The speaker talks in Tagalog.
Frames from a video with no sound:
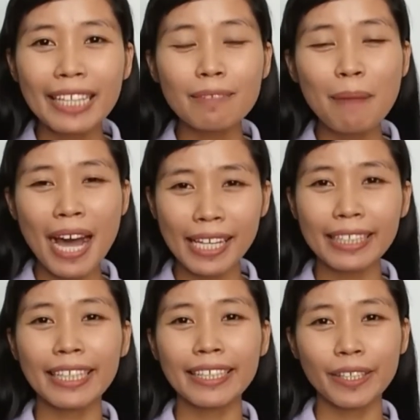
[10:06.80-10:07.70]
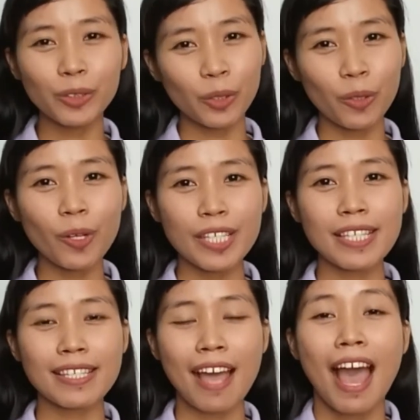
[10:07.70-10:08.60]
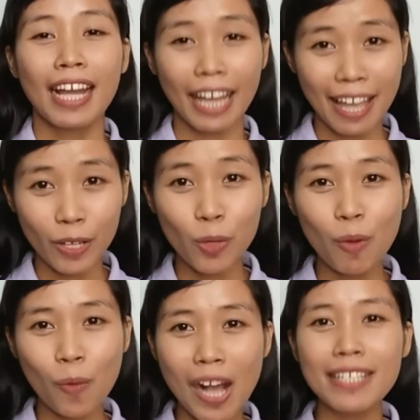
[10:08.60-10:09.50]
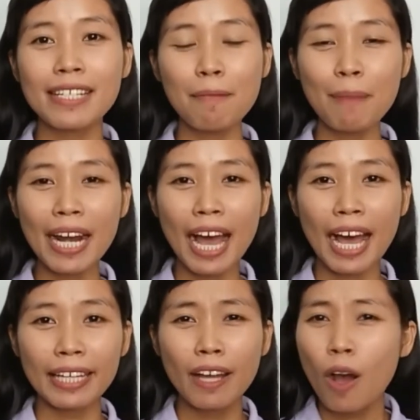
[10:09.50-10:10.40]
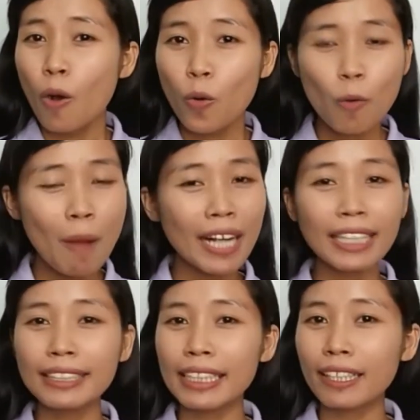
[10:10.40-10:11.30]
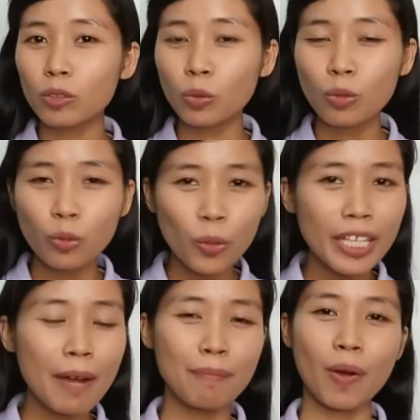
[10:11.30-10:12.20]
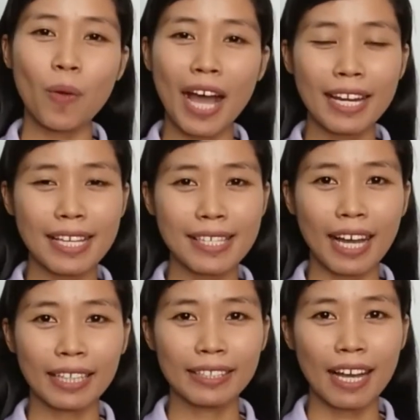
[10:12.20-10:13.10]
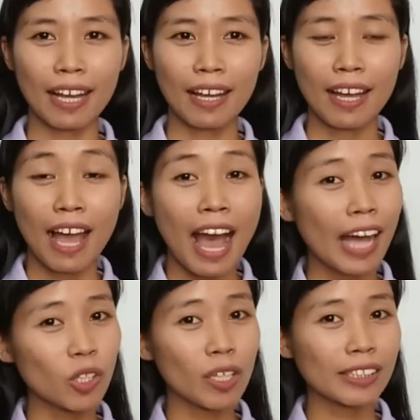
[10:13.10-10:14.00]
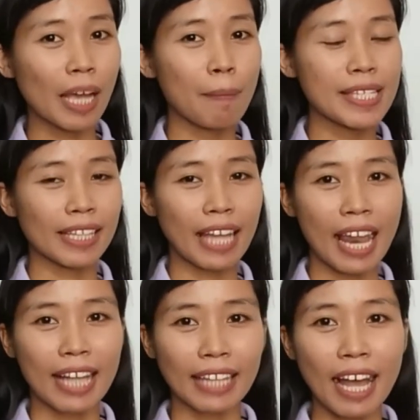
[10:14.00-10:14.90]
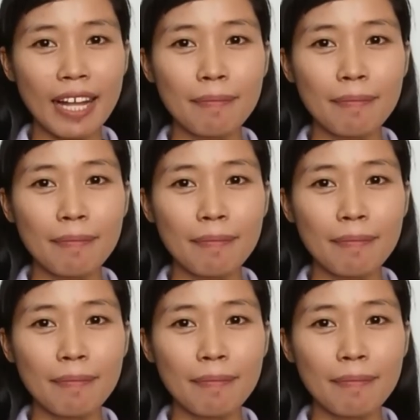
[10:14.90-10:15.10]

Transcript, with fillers: mahal ka ng Diyos, kaya gumawa siya ng paraan upang hindi ka tuluyang mawalay sa Kanya. Ano ang sabi sa talata?